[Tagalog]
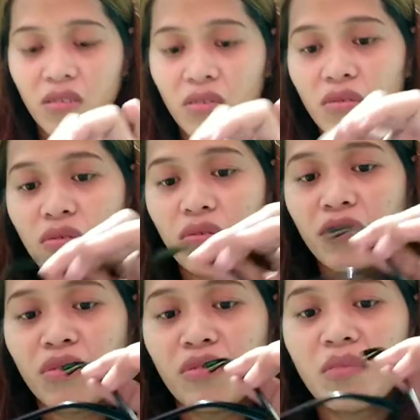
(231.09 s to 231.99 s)
luluko
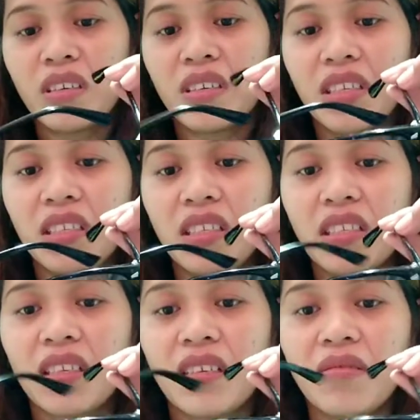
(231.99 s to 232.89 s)
yung mga
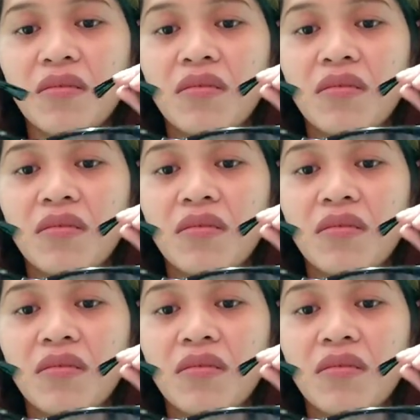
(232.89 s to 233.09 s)
artista no